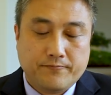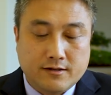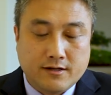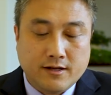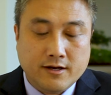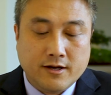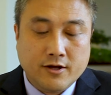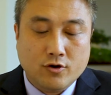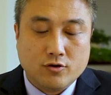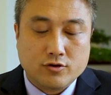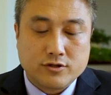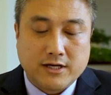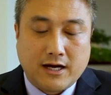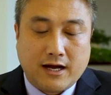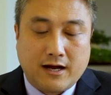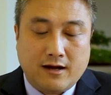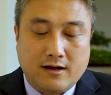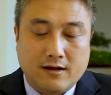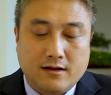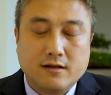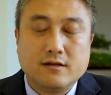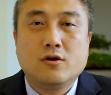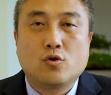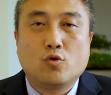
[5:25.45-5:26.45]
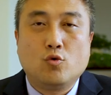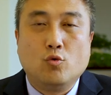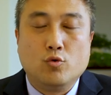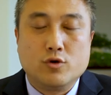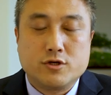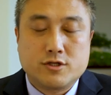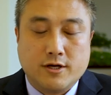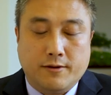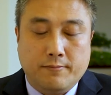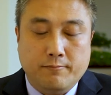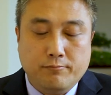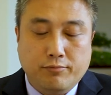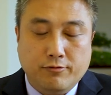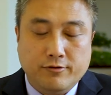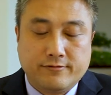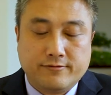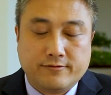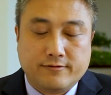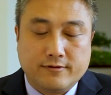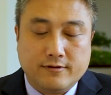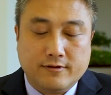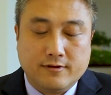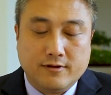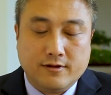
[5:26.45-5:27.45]
第六章，谷神不
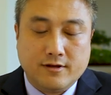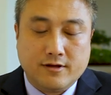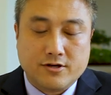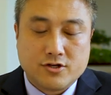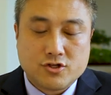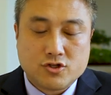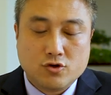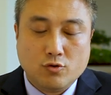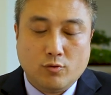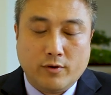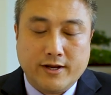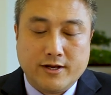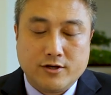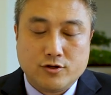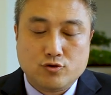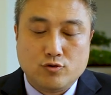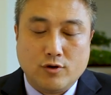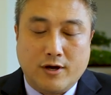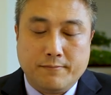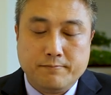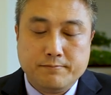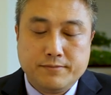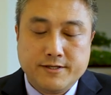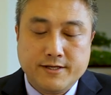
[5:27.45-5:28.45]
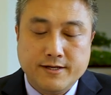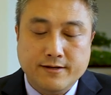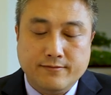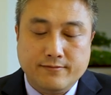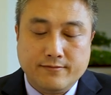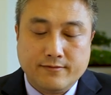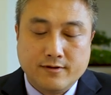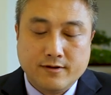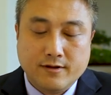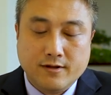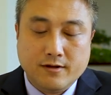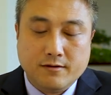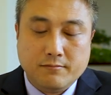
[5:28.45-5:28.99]
死，是谓玄牝。